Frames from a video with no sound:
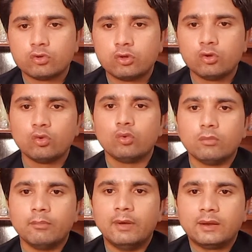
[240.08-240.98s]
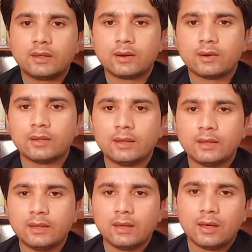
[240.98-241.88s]
क्यों बैन कर रहे
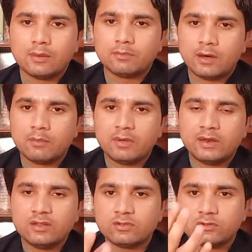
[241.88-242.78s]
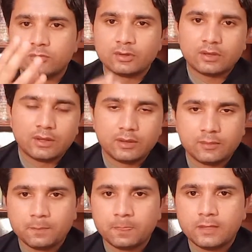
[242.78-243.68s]
हैं आप हमें रीज़न्स बताएं
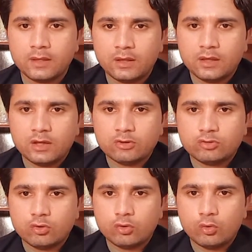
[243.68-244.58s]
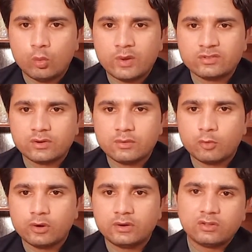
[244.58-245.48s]
सो वेस्टर्न
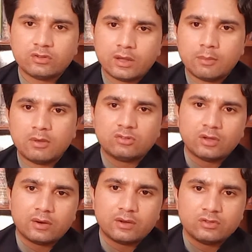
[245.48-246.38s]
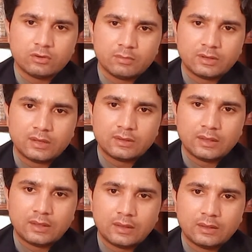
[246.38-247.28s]
पोलिटिशन हमें चार रीज़न बताते
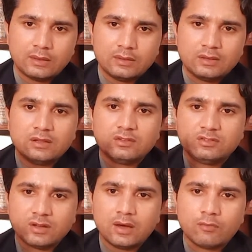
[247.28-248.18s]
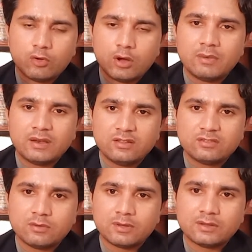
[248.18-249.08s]
हैं चार वो हमें
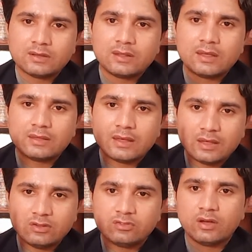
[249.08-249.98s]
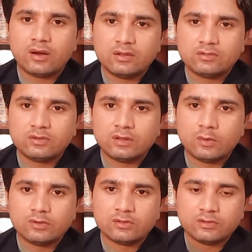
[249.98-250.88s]
रीज़न बताते हैं कि इन चार रीज़न की
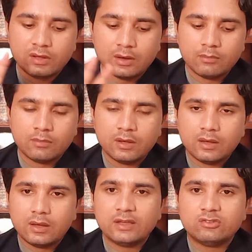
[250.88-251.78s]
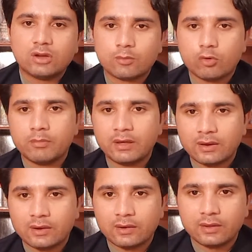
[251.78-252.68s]
वजह से हम हिजाब को बैन
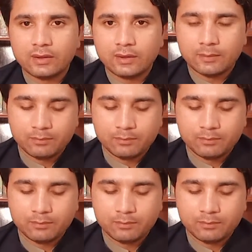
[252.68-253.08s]
कर रहे हैं